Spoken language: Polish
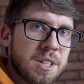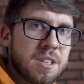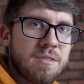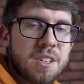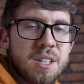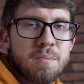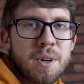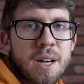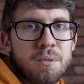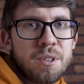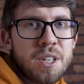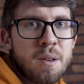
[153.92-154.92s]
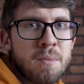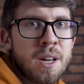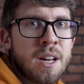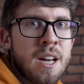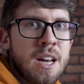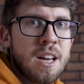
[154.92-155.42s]
Maciej właśnie pojechał do
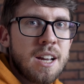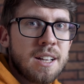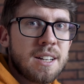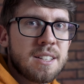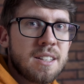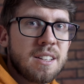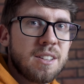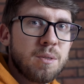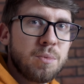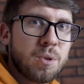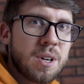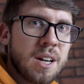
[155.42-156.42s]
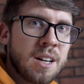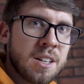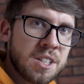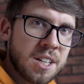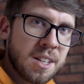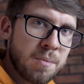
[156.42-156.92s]
siebie, ja teraz idę do biura,
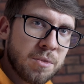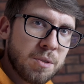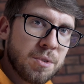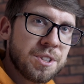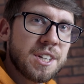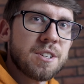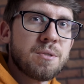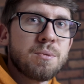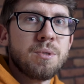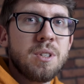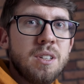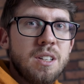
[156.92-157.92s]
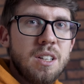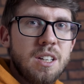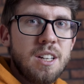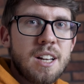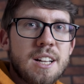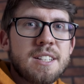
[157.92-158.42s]
siadam do montażu
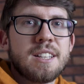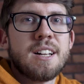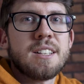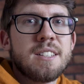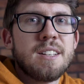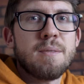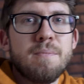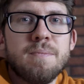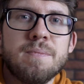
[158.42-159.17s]
i, i lecę dalej z dniem.